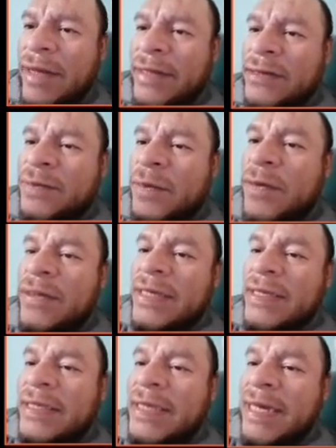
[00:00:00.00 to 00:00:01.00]
Eso es por
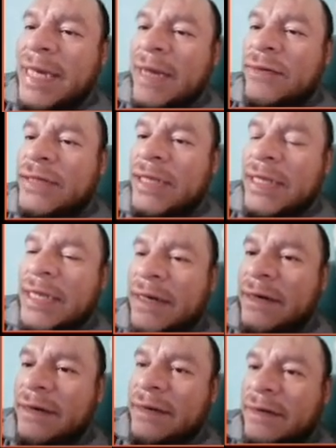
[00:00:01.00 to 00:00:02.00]
identidad
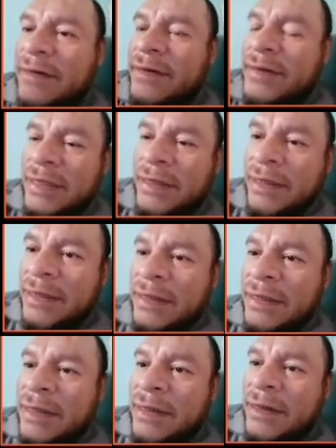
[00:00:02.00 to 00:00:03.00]
auxiliar. ¿Sí?
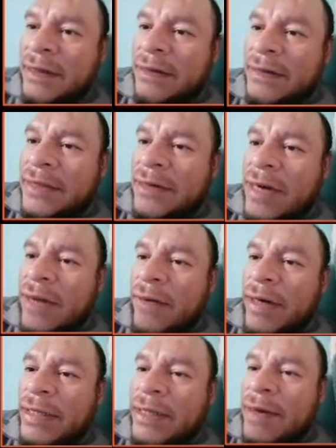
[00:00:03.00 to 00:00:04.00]
Seno a la
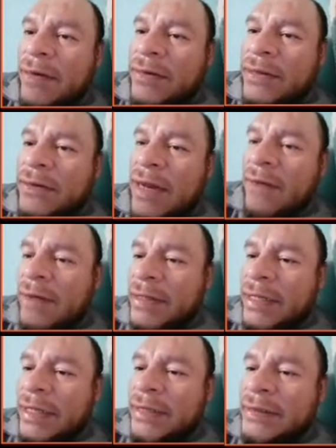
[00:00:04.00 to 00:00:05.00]
cuarta más coseno a la
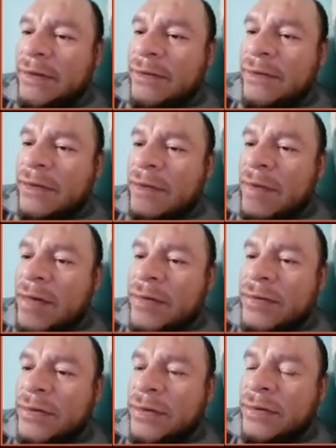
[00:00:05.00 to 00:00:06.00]
cuarta es 1
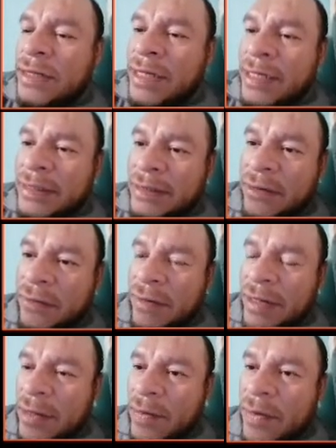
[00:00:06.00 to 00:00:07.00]
menos 2 seno
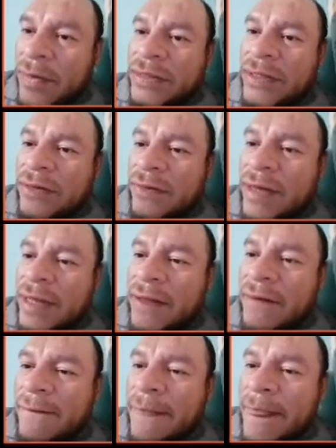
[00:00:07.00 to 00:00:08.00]
cuadrado por coseno
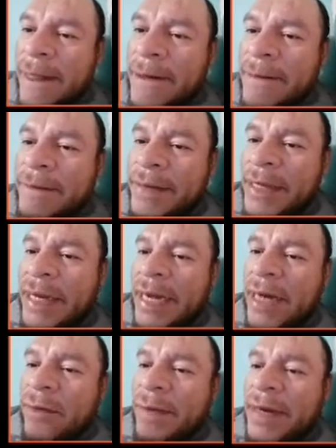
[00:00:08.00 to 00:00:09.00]
cuadrado. Ya,
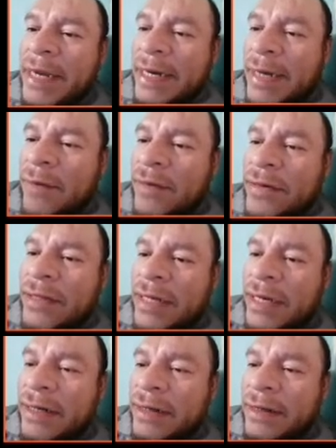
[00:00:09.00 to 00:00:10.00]
al operar, ¿qué voy a
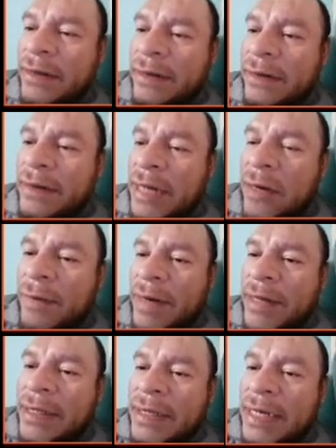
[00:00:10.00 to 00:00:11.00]
obtener? Al
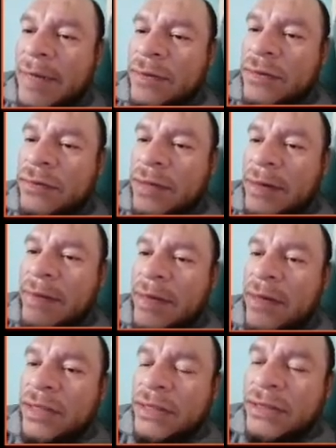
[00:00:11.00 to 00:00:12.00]
operar tendríamos 9
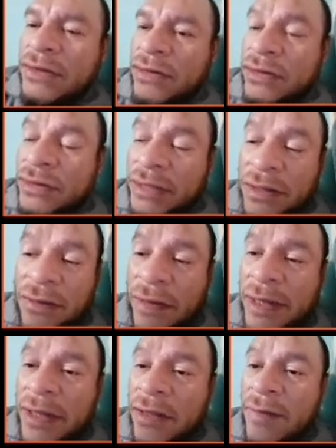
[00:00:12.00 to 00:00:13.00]
menos 18 seno
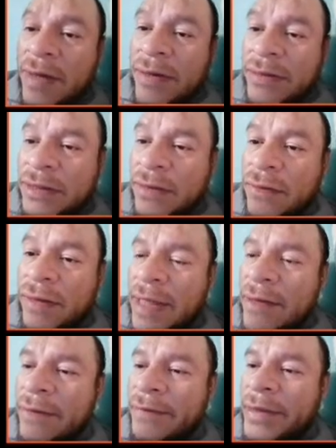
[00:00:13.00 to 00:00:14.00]
cuadrado más coseno
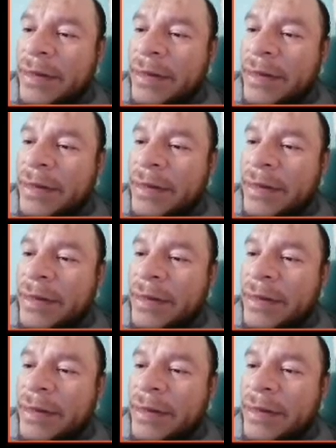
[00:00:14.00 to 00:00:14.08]
cuadrado.